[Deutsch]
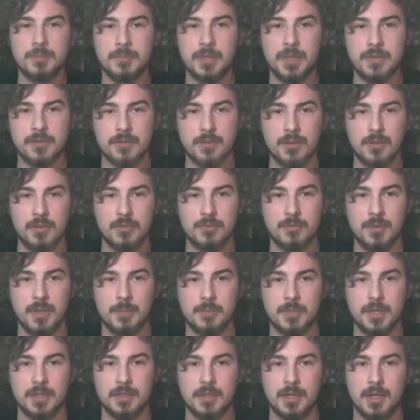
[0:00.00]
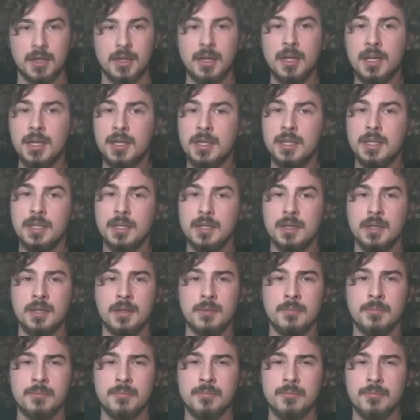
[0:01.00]
demnächst noch auf meinem Kanal?
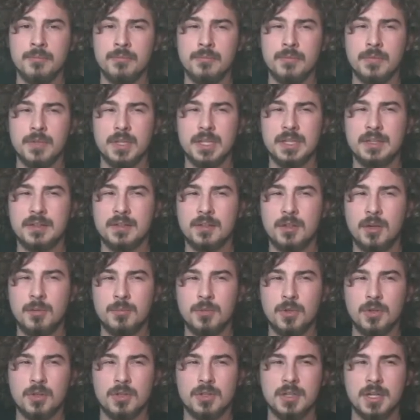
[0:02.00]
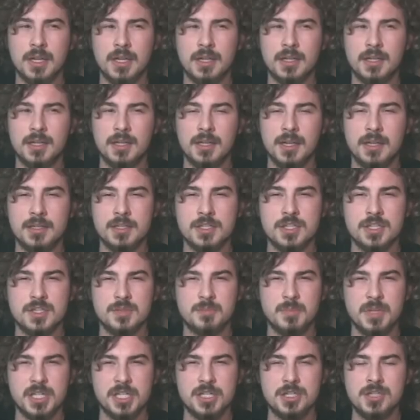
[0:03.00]
Ähm, es kommt noch ein, ein, kleines
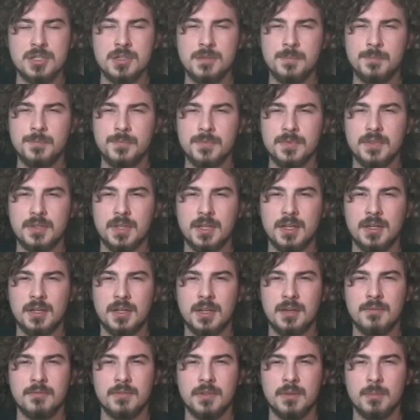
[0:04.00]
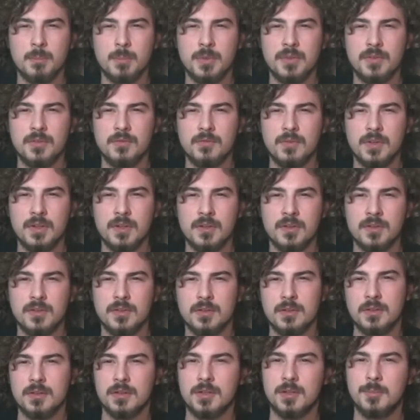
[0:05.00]
Special, da haben wir ein bisschen
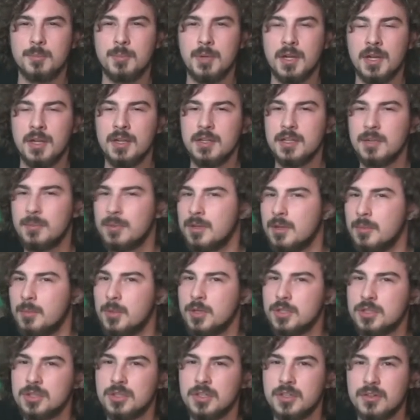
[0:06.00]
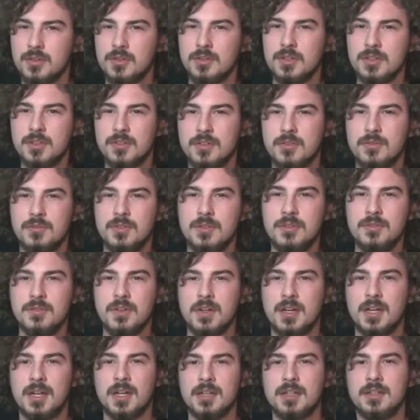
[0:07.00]
was äh, geplant, aber da möchte ich jetzt noch nicht zu viel
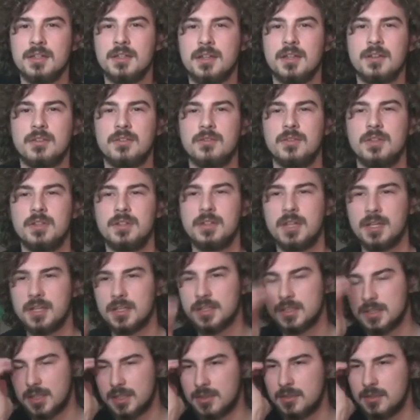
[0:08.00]
verraten. Das wird, denke ich,